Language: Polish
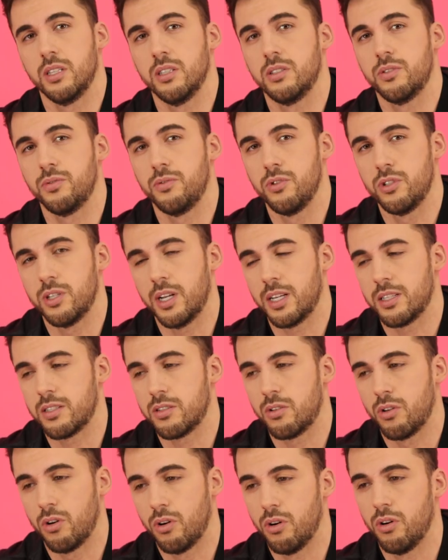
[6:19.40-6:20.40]
ten swój czas,
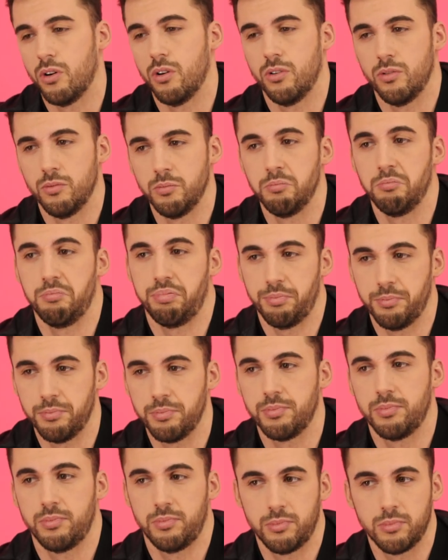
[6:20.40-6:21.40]
to
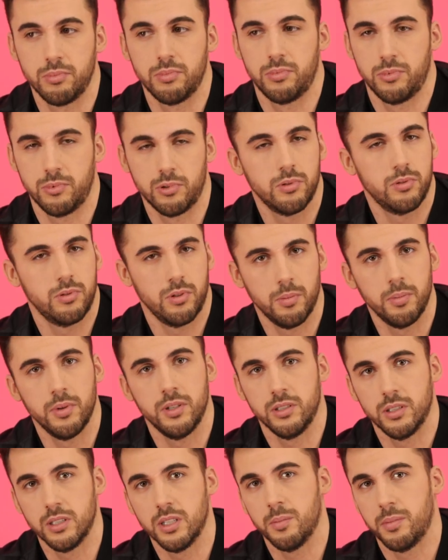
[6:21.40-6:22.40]
to
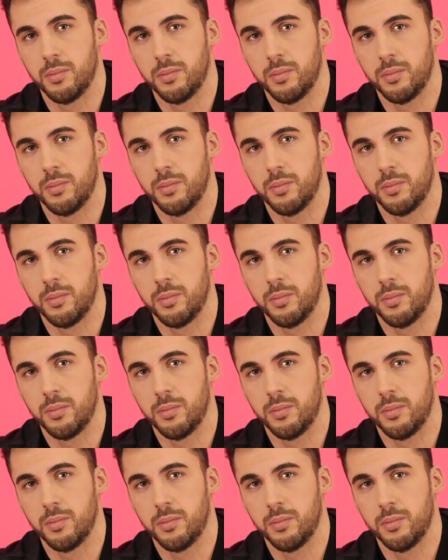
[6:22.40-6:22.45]
będzie